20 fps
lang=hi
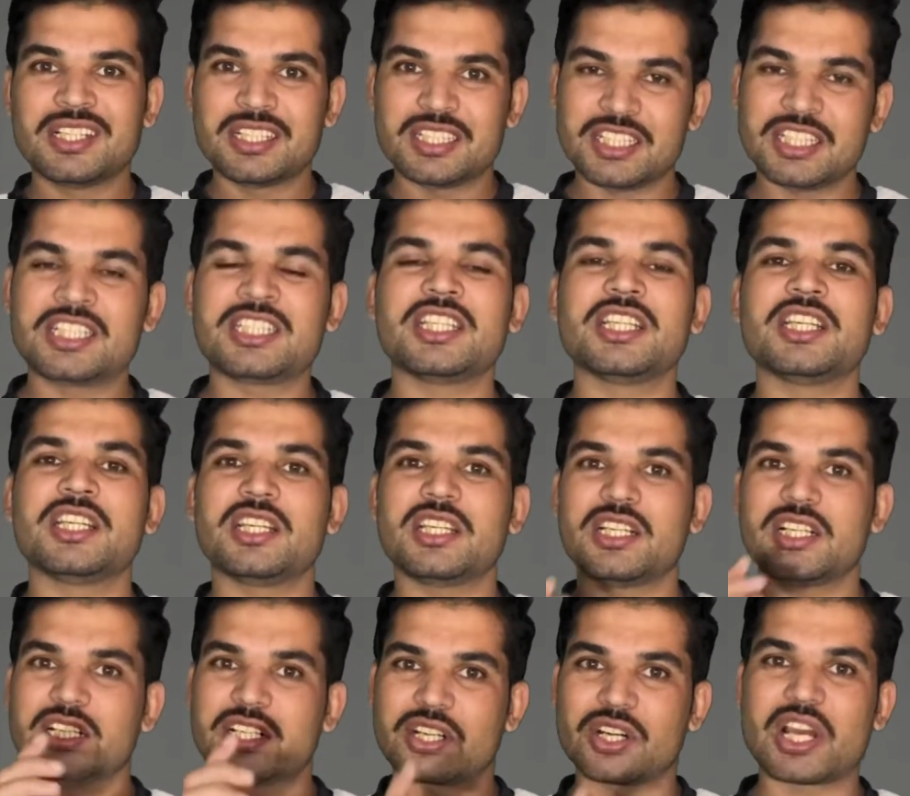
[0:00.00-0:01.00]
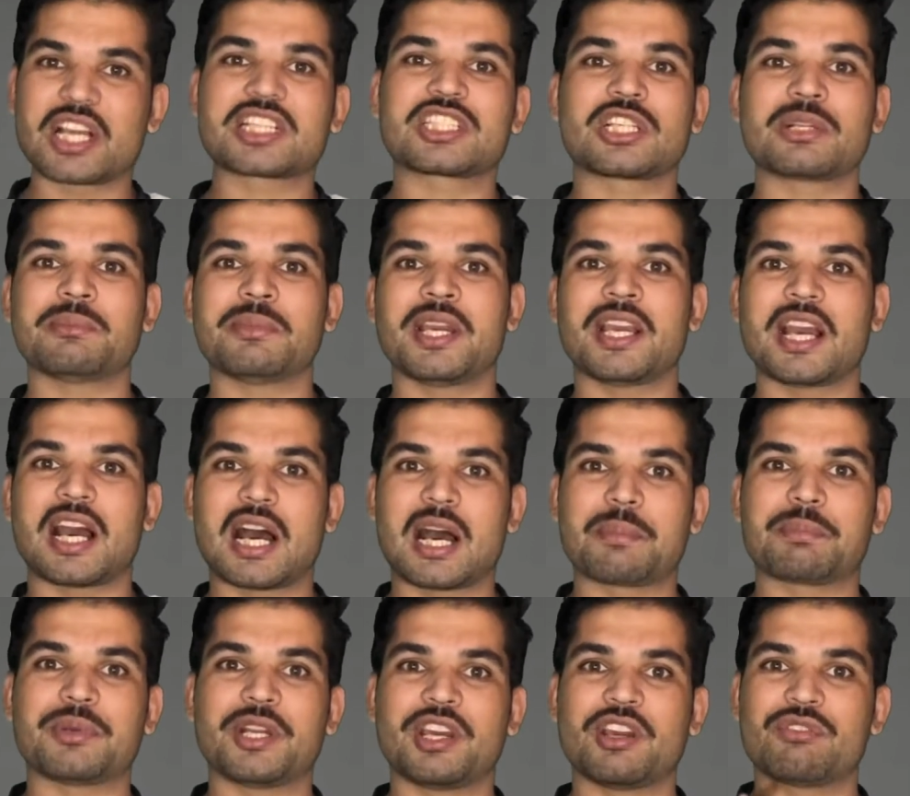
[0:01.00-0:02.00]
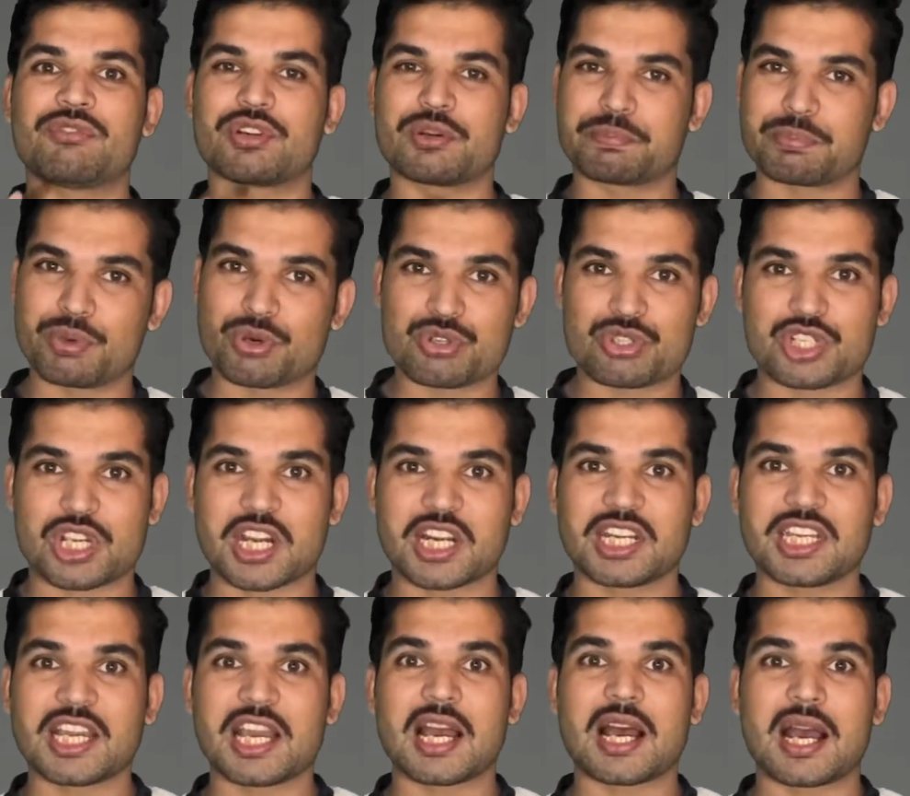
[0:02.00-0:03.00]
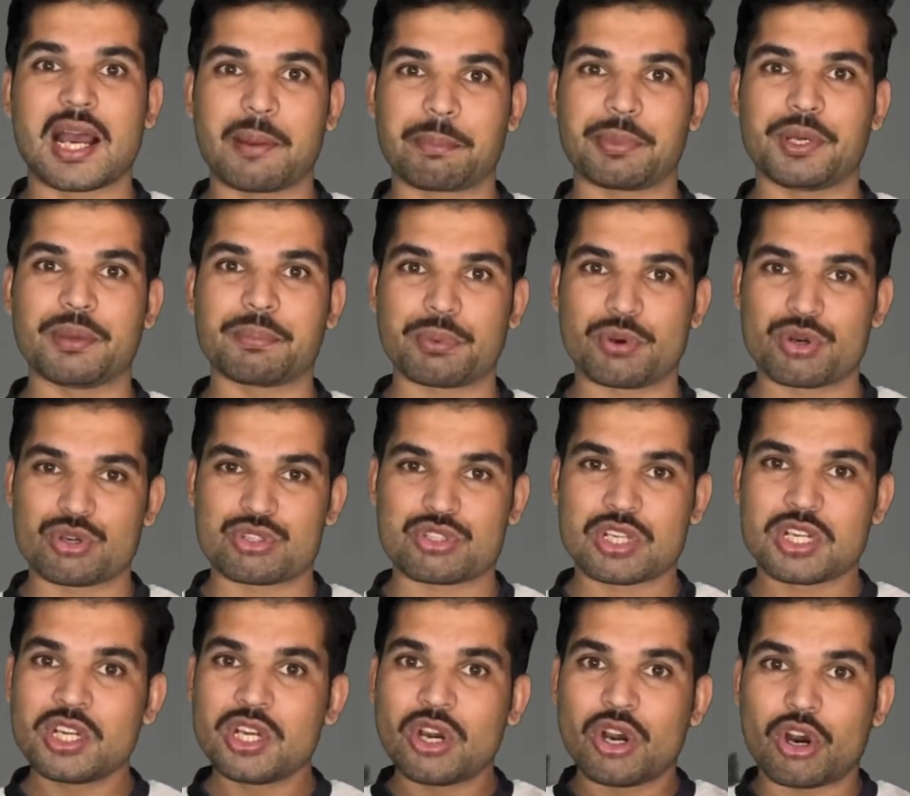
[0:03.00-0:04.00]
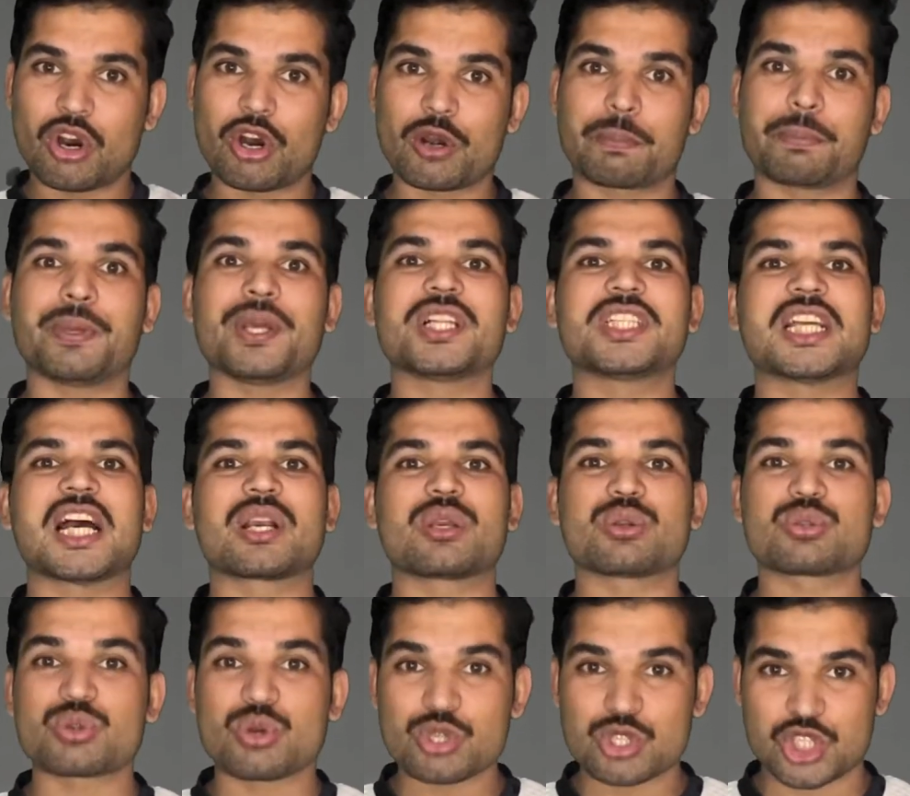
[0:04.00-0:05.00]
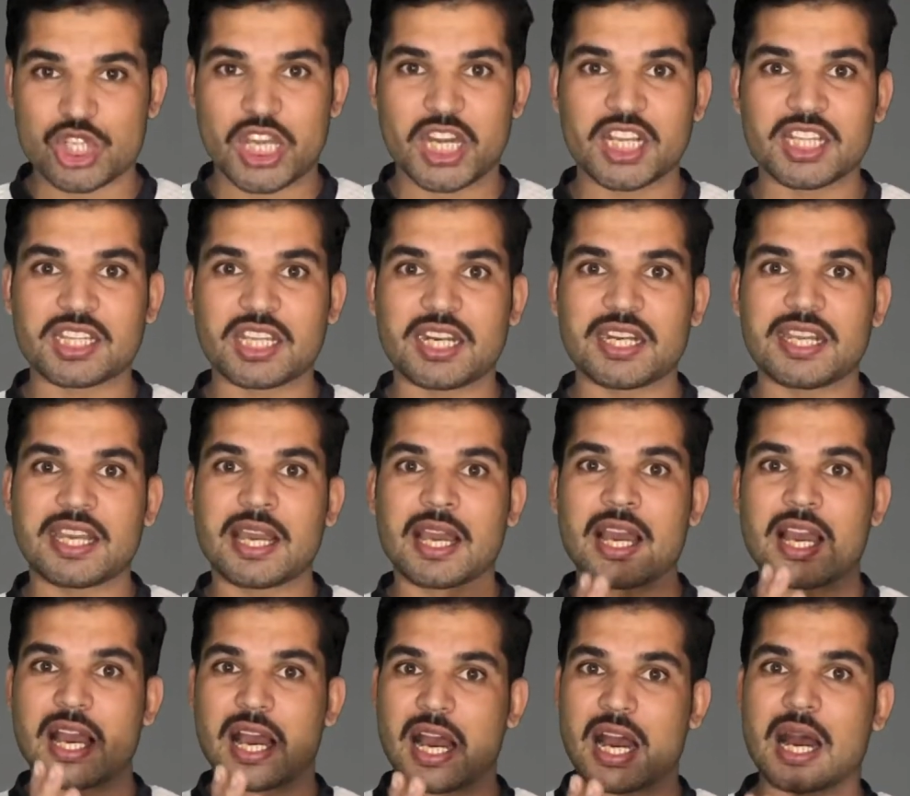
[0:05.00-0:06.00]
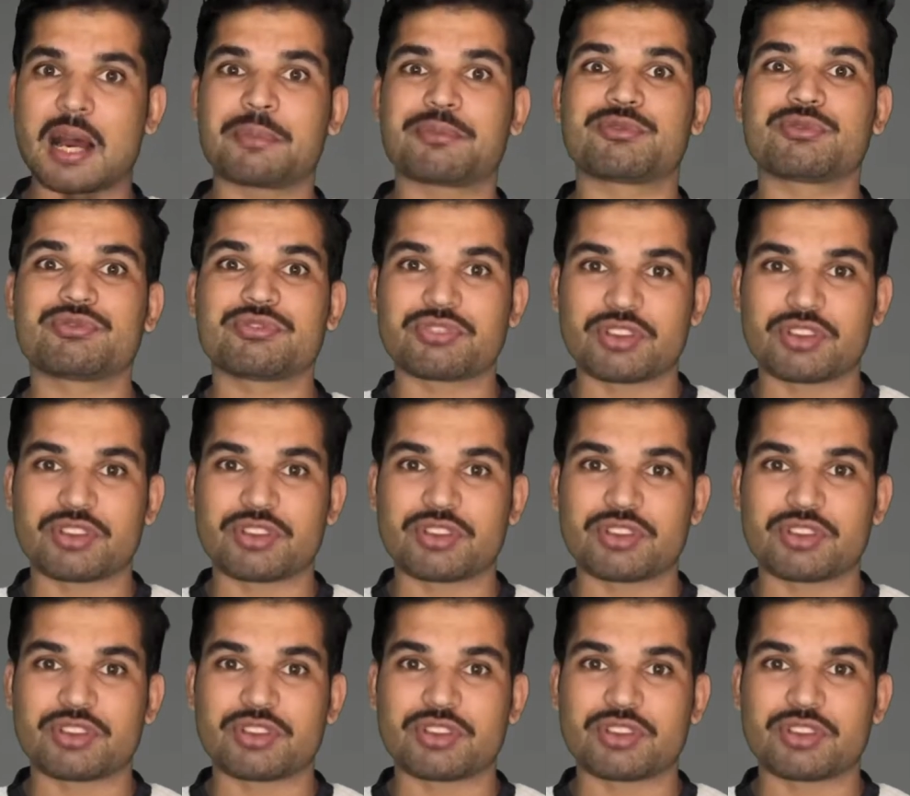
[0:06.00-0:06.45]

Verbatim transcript: इसी डायरेक्शन में आपने वो पोस्ट करनी है अपनी पोस्ट और फिर जाके उसको शेयरिंग देनी है आप